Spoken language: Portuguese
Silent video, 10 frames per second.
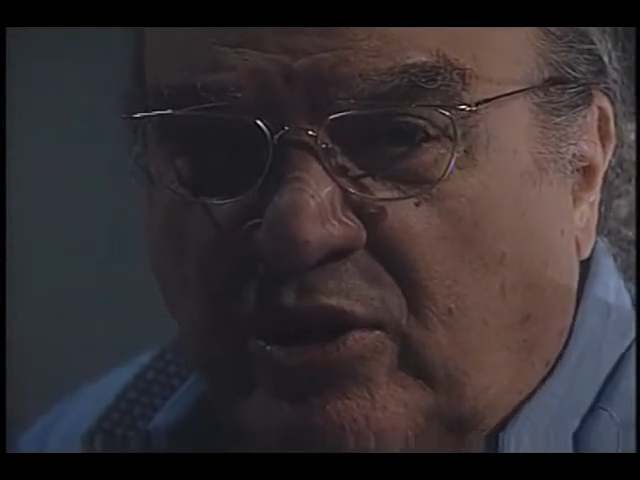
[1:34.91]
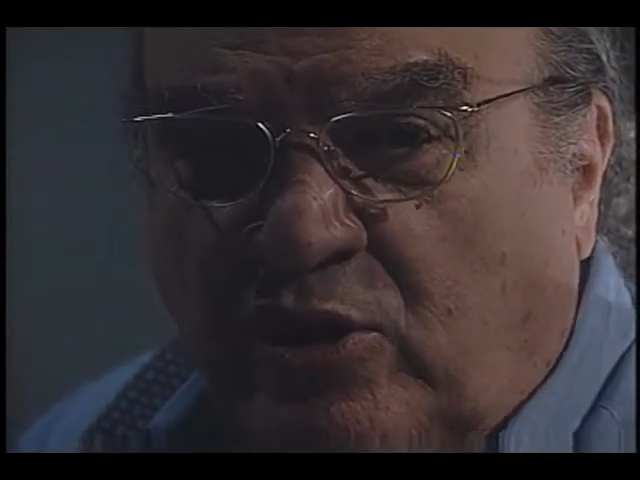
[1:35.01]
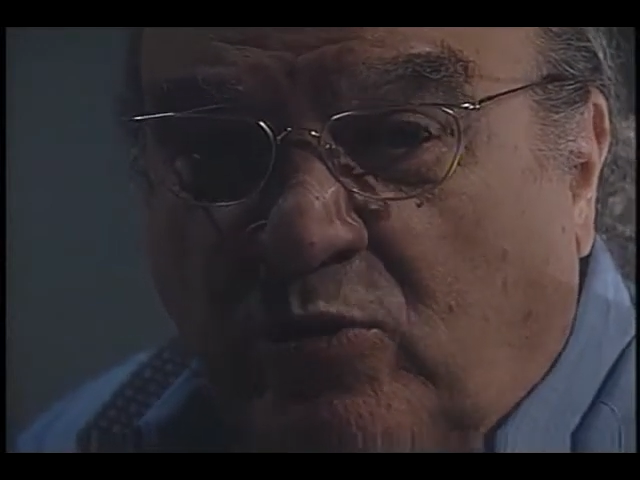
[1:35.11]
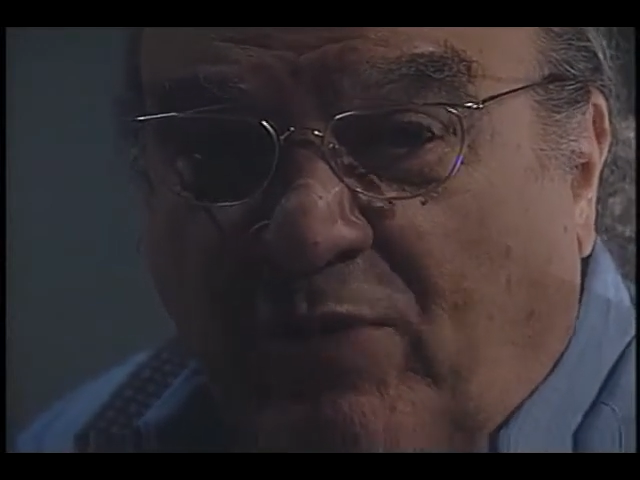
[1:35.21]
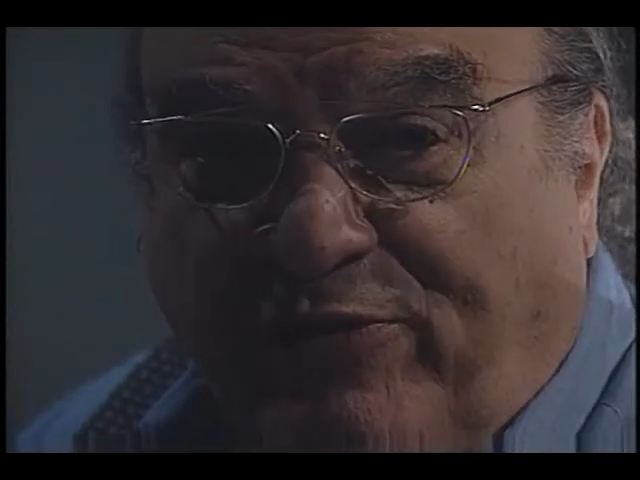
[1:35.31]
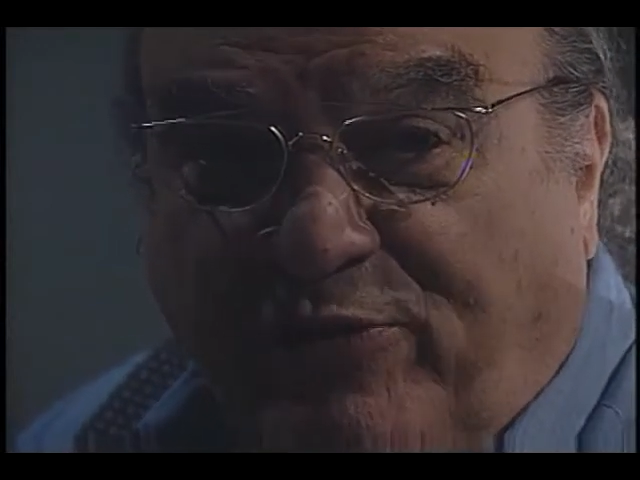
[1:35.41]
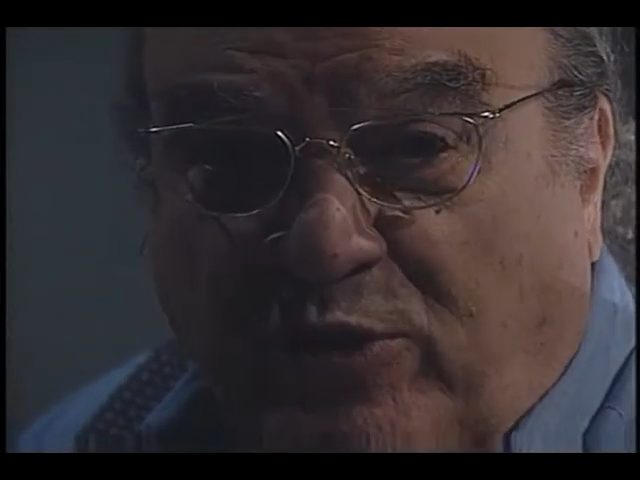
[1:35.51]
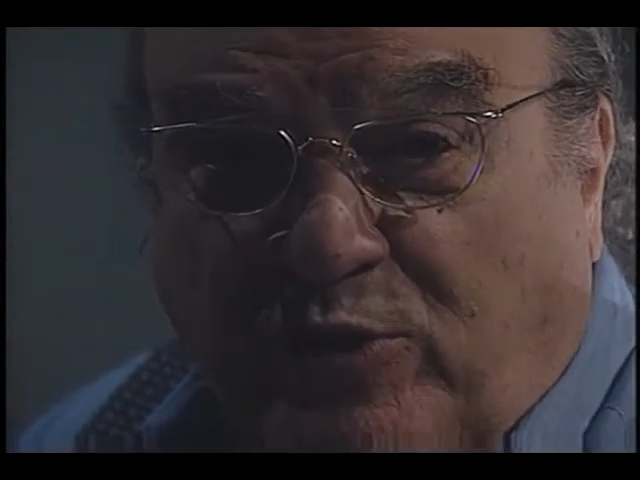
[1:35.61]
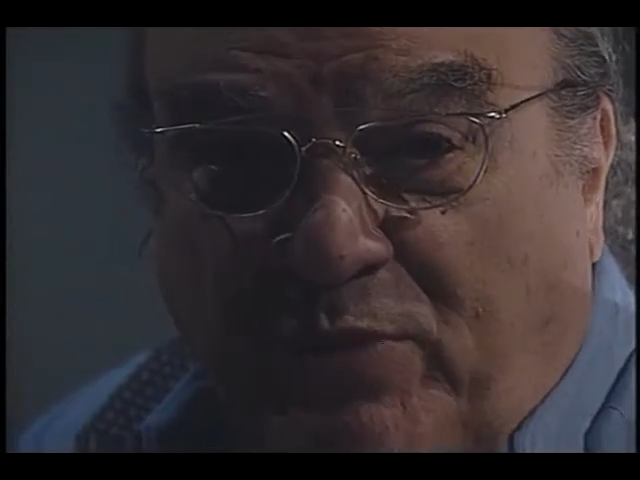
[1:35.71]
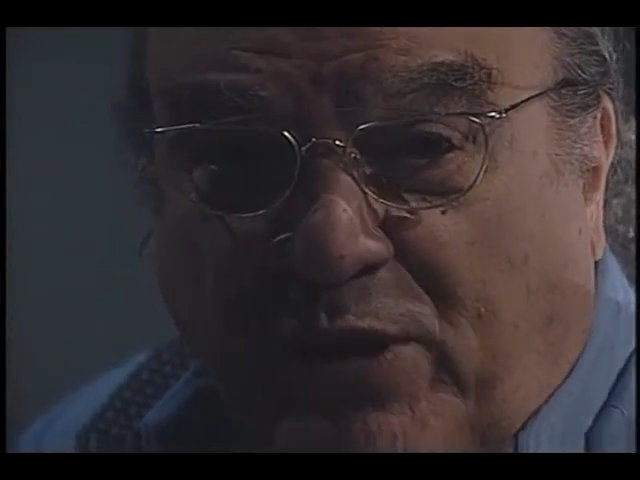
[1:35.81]
e o
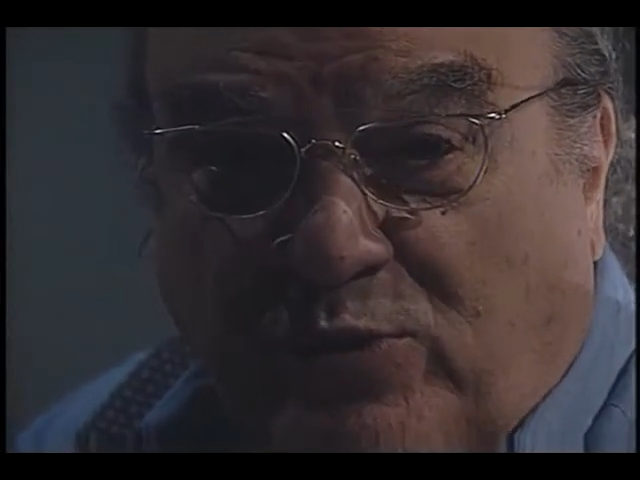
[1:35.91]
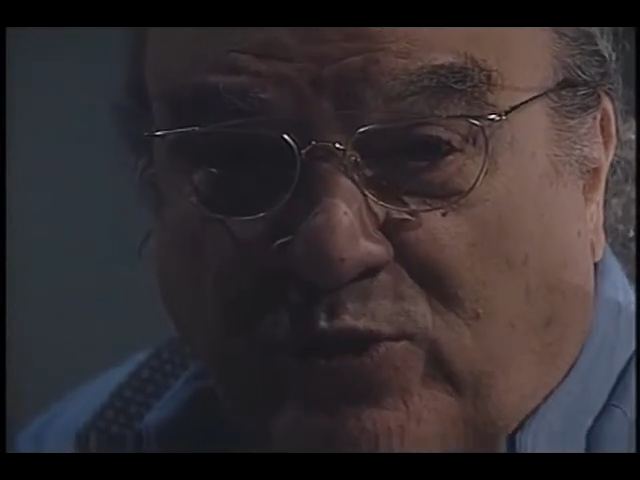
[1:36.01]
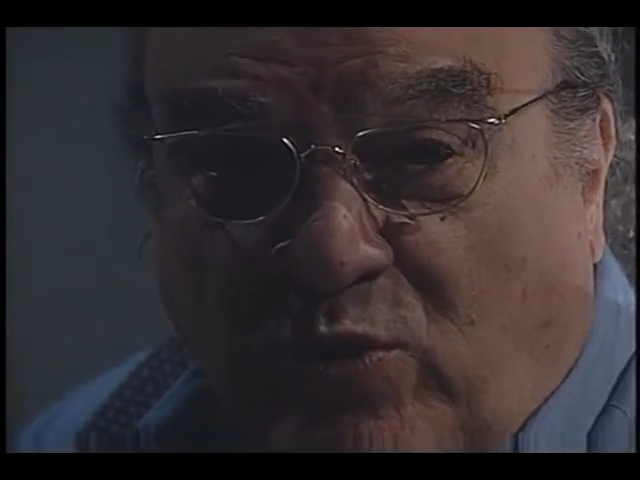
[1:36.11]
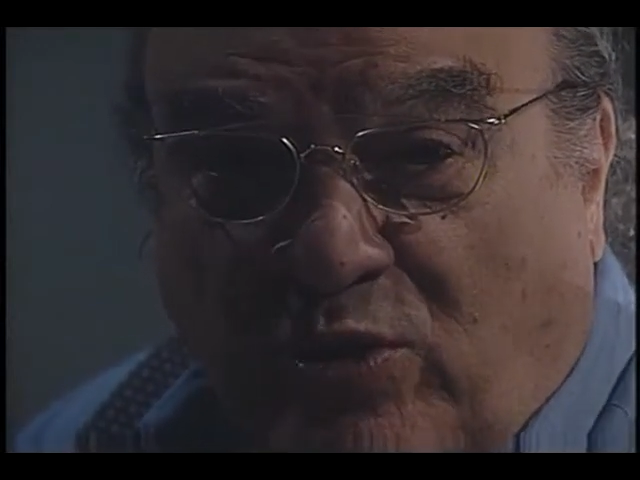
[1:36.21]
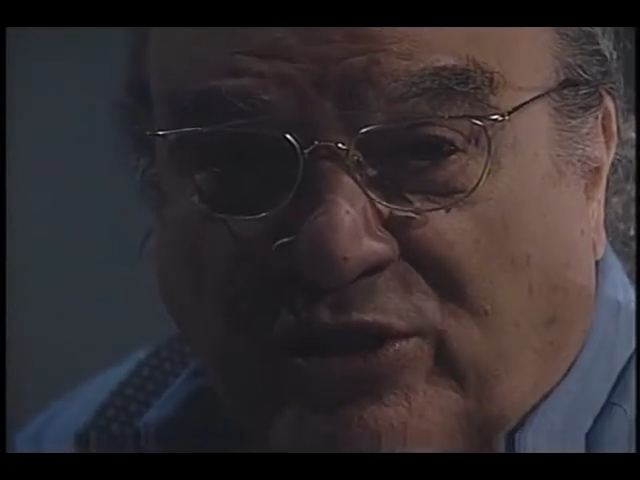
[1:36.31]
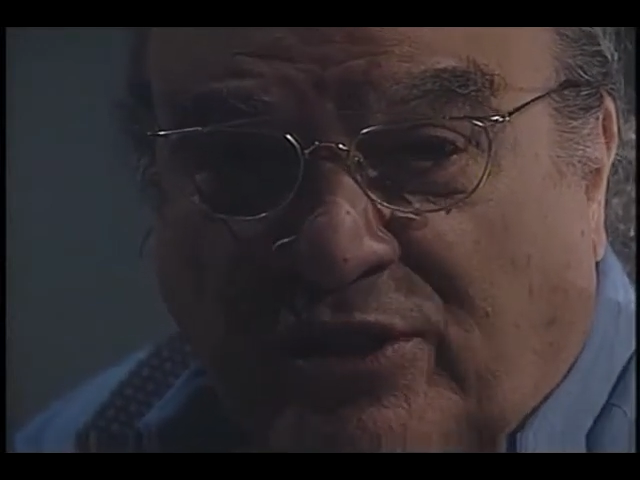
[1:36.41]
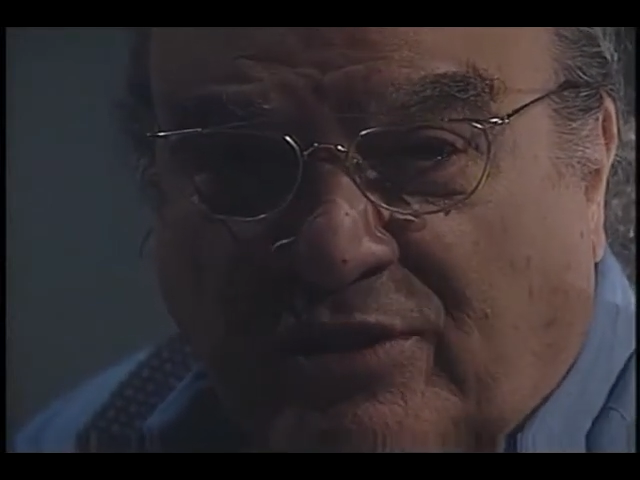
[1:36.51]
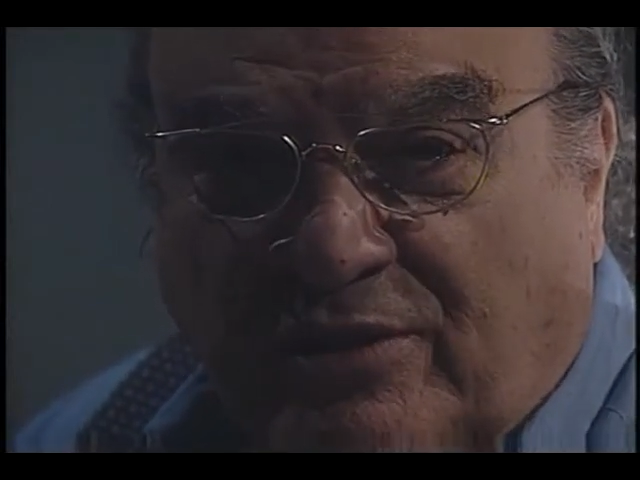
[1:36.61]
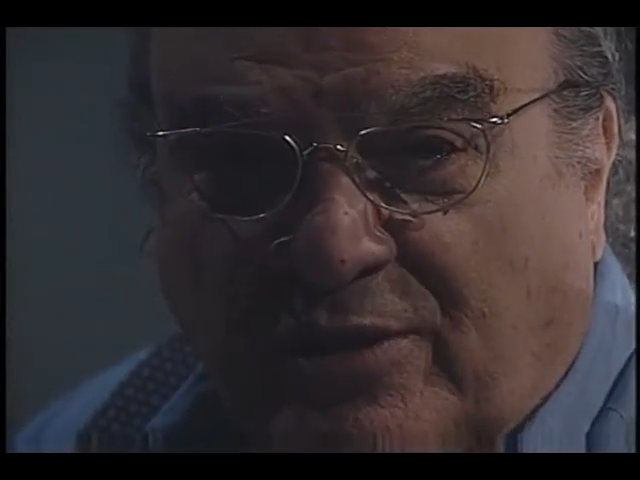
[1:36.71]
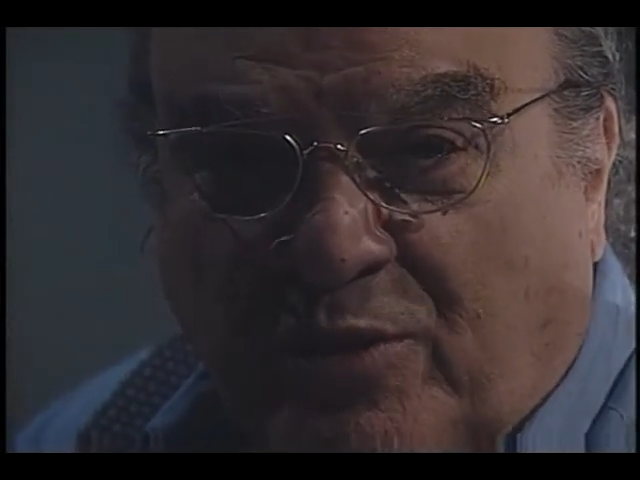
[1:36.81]
mafioso Berlusconi,